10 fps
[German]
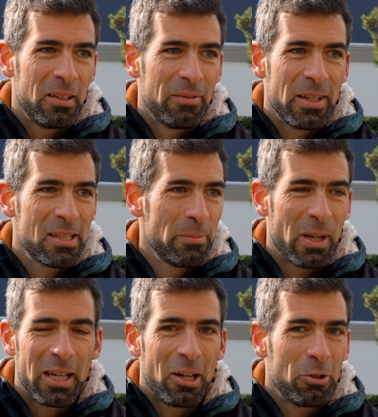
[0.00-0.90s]
Wenn es einen
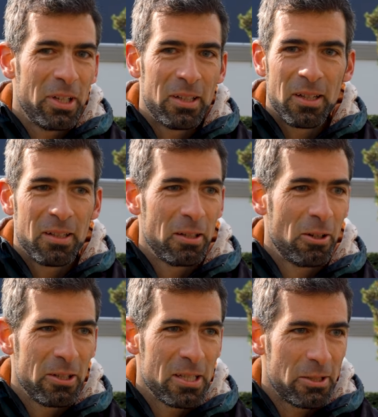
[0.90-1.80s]
Blackout gibt, dann
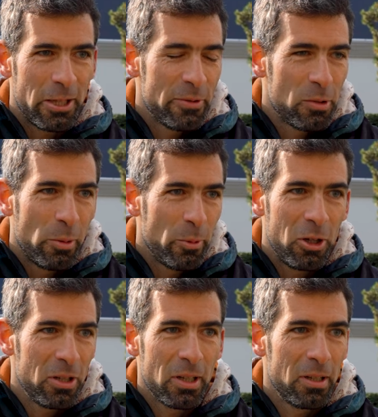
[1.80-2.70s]
kann ich das Geschäft zumachen.
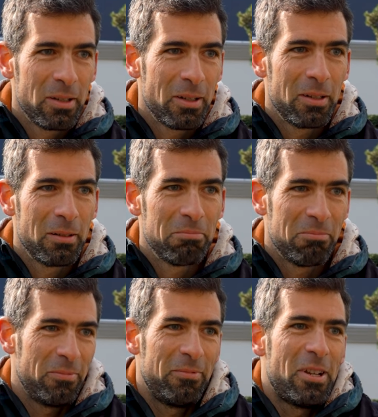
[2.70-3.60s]
Dann, dann,
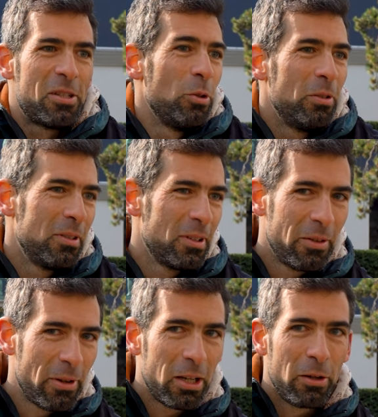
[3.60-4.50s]
also,
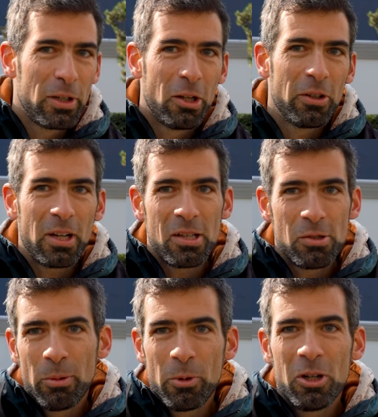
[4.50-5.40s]
dann werden noch viele andere
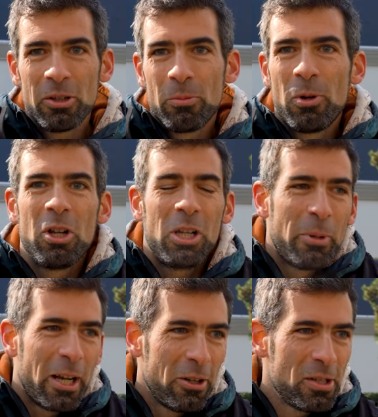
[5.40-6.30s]
zumachen. Darum mache ich
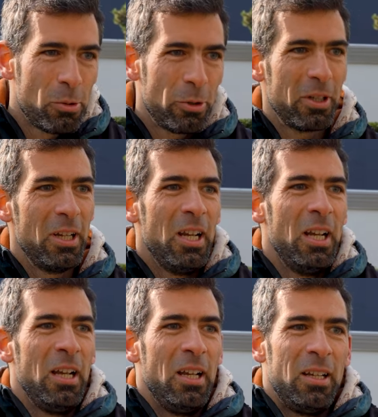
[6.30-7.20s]
mir auch nicht Sorgen.
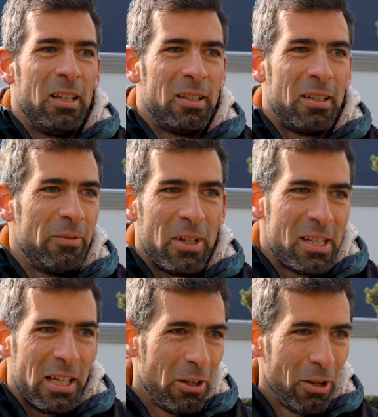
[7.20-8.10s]
Dann wird
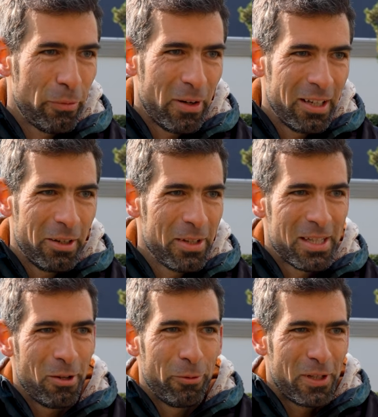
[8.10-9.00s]
sich eh alles verändern, wenn
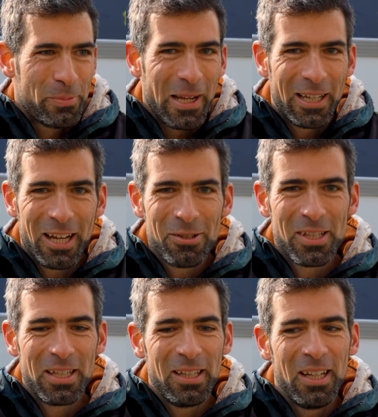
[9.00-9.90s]
es öfters
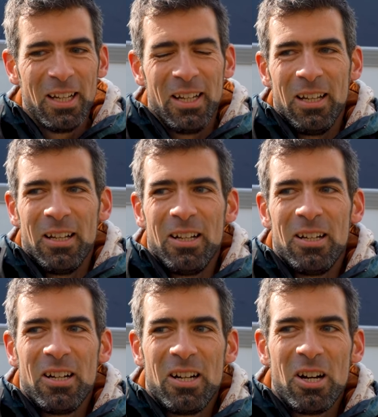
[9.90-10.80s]
Blackouts
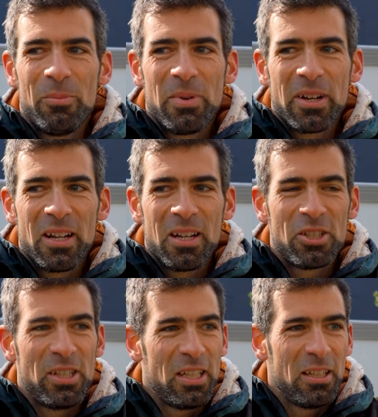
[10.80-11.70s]
gibt. Aber äh,
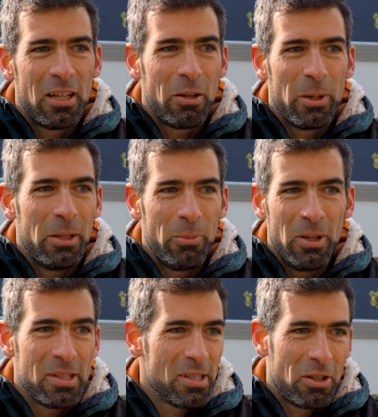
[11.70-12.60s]
steigen hier ein
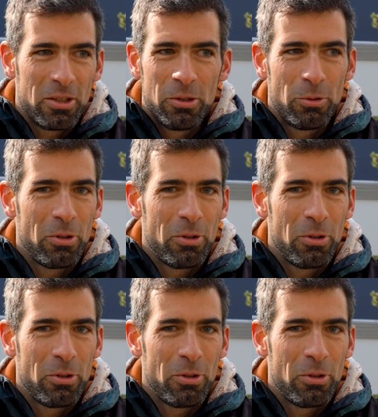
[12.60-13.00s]
Preise kann ich nur